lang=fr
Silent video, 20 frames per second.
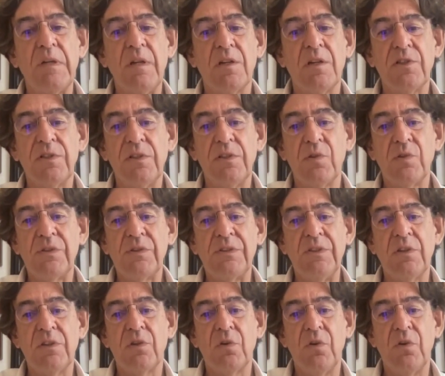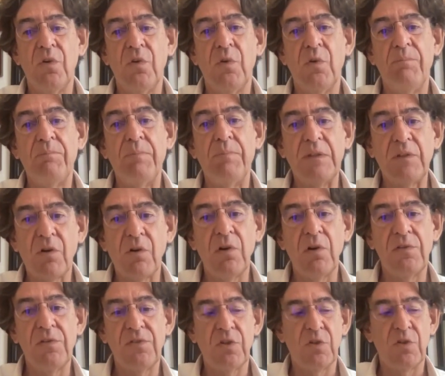la Chine aussi, que le
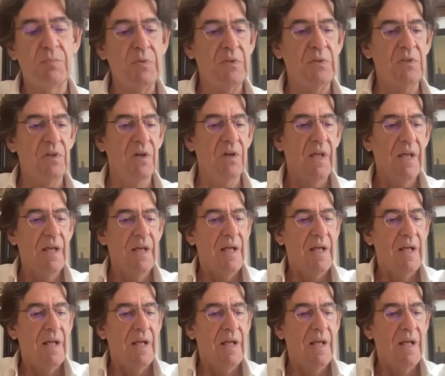pétrole, si je puis dire,